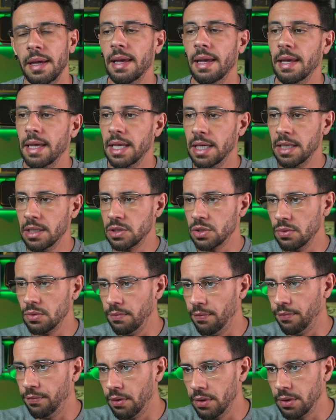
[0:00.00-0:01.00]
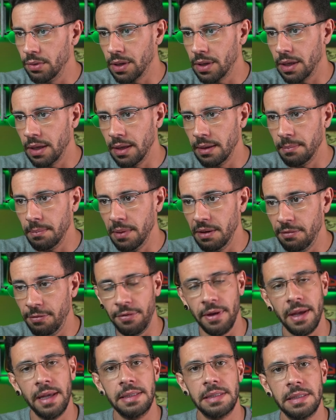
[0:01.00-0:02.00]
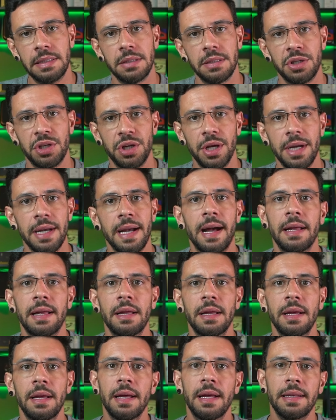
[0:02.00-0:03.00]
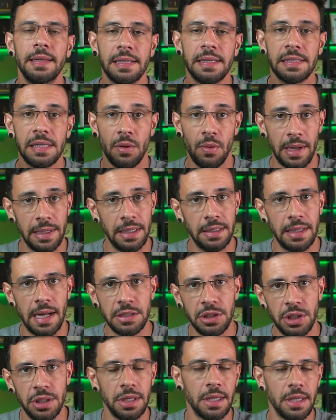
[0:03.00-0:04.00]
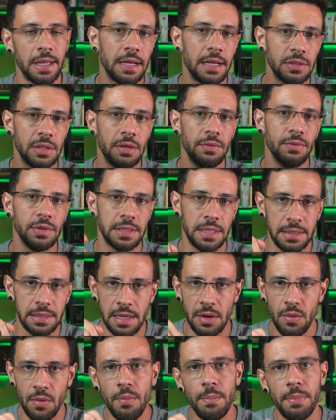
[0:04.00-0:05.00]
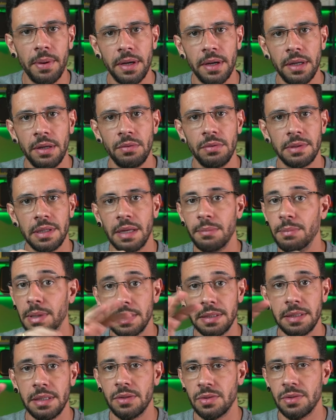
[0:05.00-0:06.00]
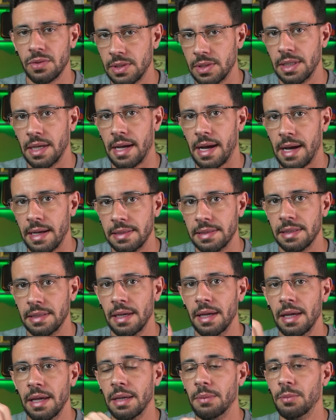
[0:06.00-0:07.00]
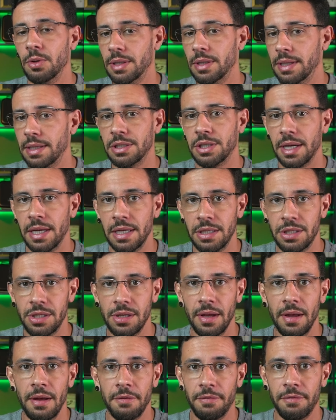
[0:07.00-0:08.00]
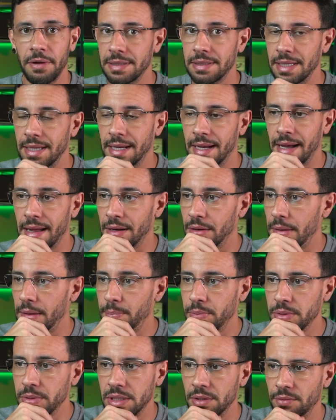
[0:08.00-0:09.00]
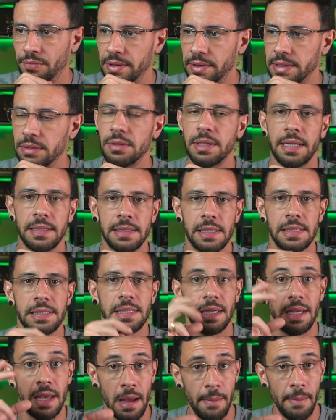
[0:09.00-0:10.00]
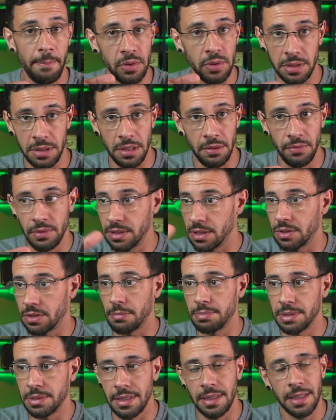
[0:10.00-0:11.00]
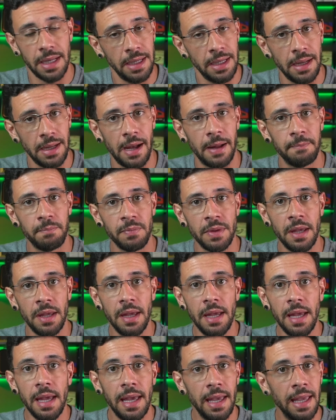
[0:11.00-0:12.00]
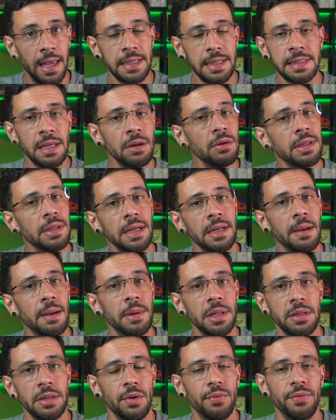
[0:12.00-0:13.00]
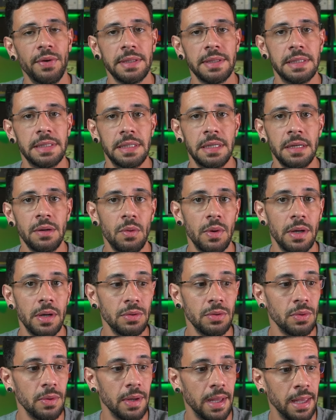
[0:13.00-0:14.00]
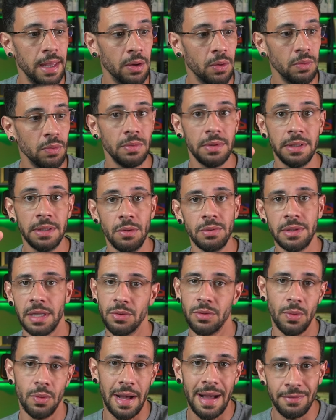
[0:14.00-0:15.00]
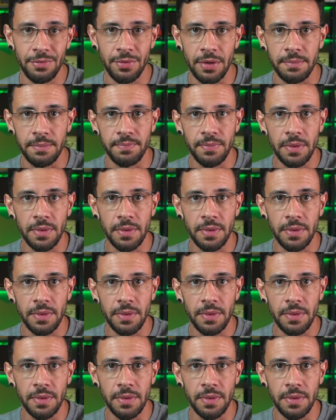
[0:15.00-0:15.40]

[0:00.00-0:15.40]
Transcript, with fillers: Isso foi o que me fez chegar nessa qualidade de traço que vocês acompanham nas minhas redes sociais. E muita gente fala assim: cara, não é possível fazer um traço assim. É possível, você só precisa treinar. Esse era o treinamento que eu fazia quando eu não tatuava.